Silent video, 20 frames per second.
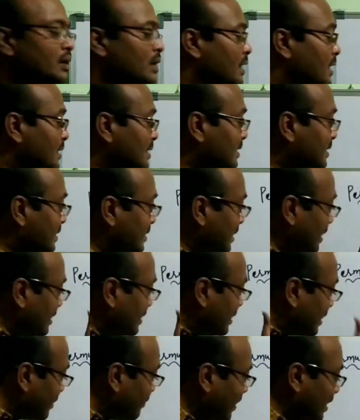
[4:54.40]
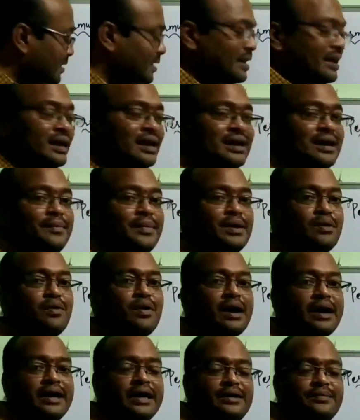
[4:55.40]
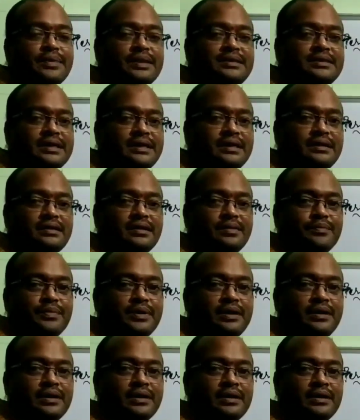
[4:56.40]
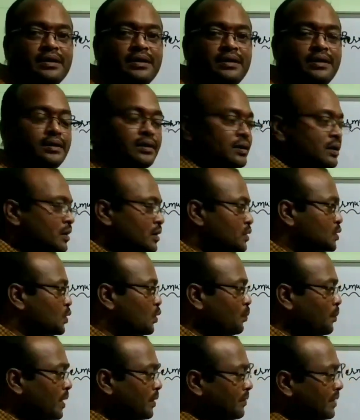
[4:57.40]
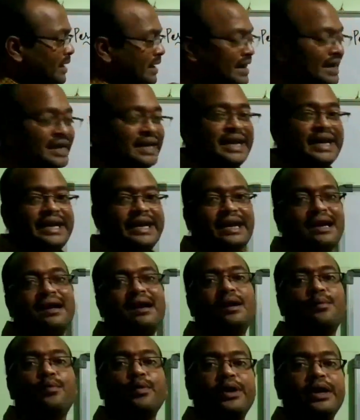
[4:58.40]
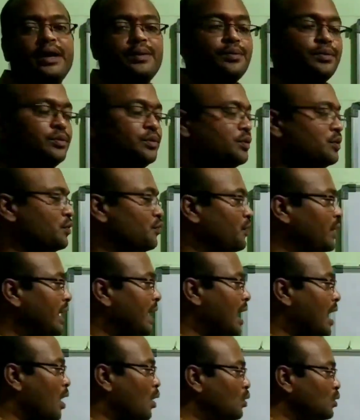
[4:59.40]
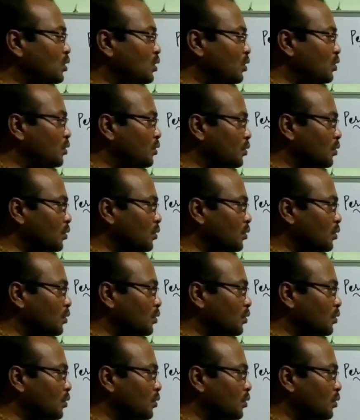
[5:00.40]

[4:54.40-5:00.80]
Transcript: దాని తర్వాతనే మనకు అరేంజ్మెంట్ జరిగిందనమాట సో మనం ఇన్ డీటెయిల్గా పోయే ముందు వీ హ్యావ్ టు నో